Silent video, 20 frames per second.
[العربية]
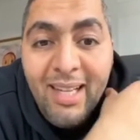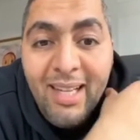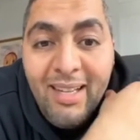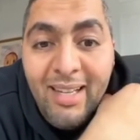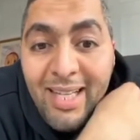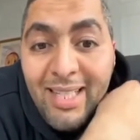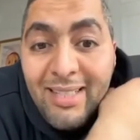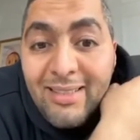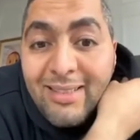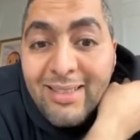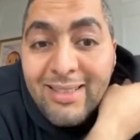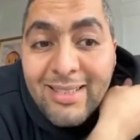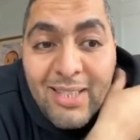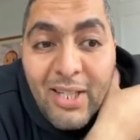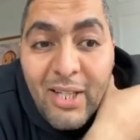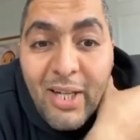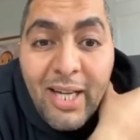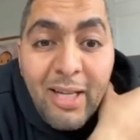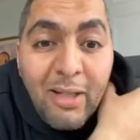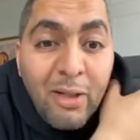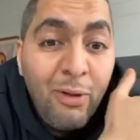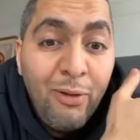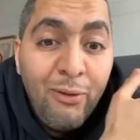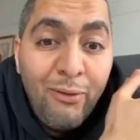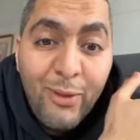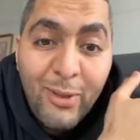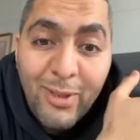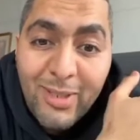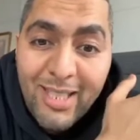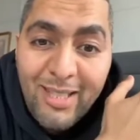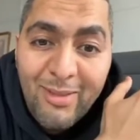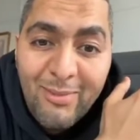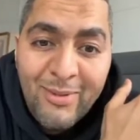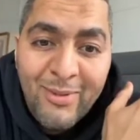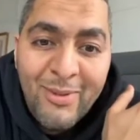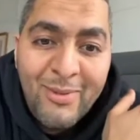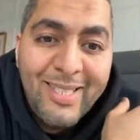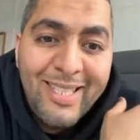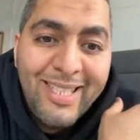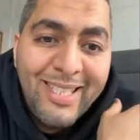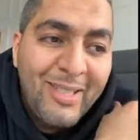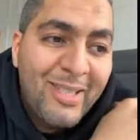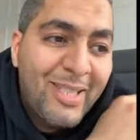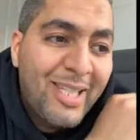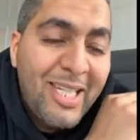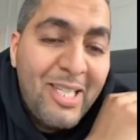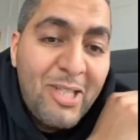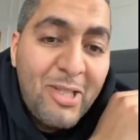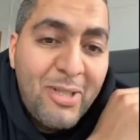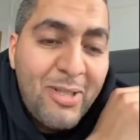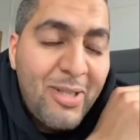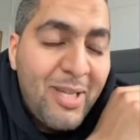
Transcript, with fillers: حيت طري كونفورتابل فهمتيني كي